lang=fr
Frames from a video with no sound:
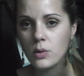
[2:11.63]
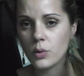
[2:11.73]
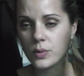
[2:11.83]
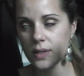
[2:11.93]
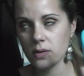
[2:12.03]
le
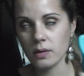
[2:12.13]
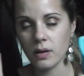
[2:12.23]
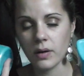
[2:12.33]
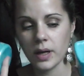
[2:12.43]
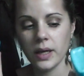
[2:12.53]

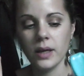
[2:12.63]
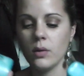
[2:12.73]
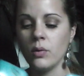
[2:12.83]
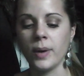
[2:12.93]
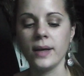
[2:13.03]
conditionneur et
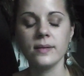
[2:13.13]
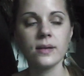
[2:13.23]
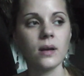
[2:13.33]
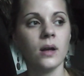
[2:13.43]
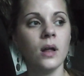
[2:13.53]
le masque.